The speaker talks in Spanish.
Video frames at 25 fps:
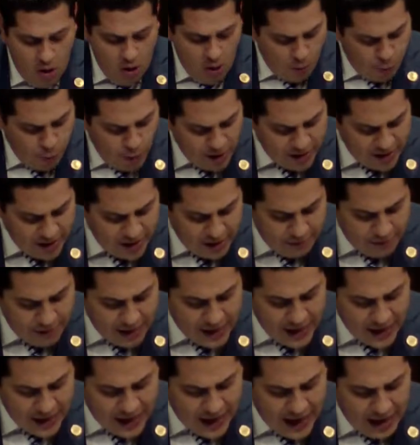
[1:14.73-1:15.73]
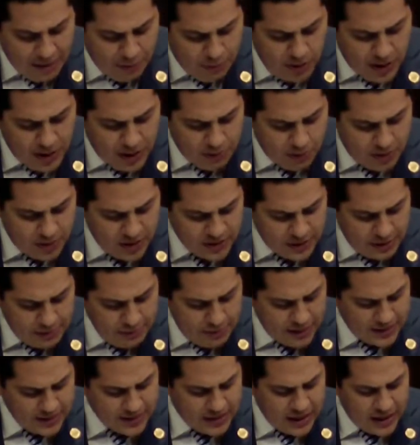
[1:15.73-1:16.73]
puede llevar a cabo labores de
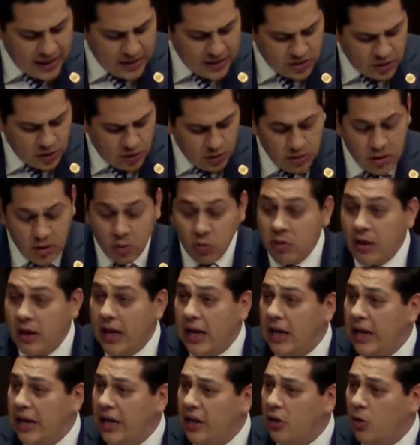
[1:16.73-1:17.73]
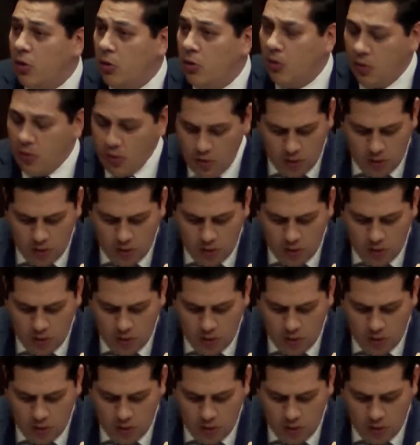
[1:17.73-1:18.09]
investigación de un delito